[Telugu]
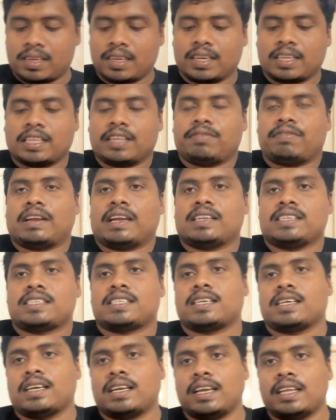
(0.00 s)
ఇది ఫ్రెండ్స్
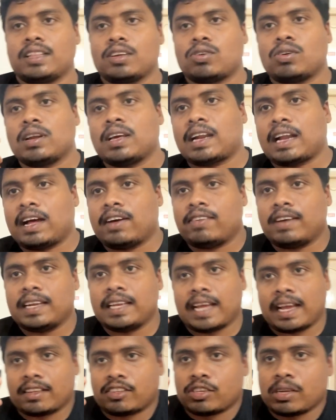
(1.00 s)
ఇది కూడా రావాలి
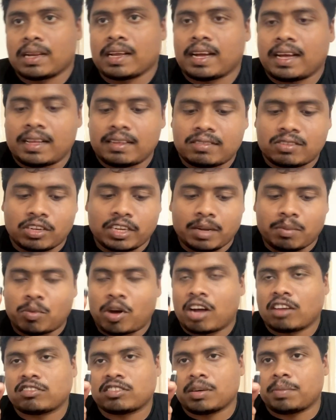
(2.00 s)
యాక్చువల్గా సో ఈ
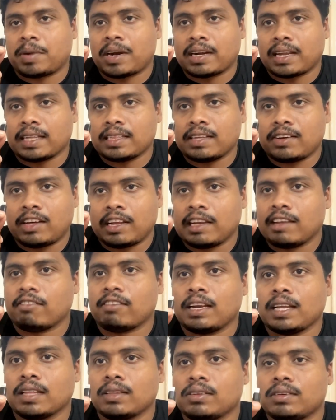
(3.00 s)
బాక్స్తో పాటు అయితే వాళ్ళు
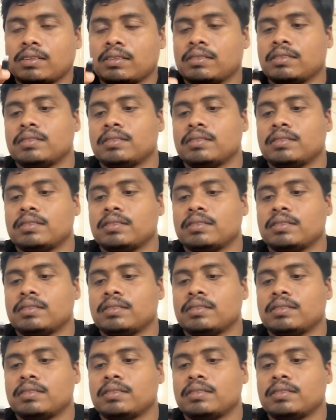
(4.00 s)
ఇవ్వలేదు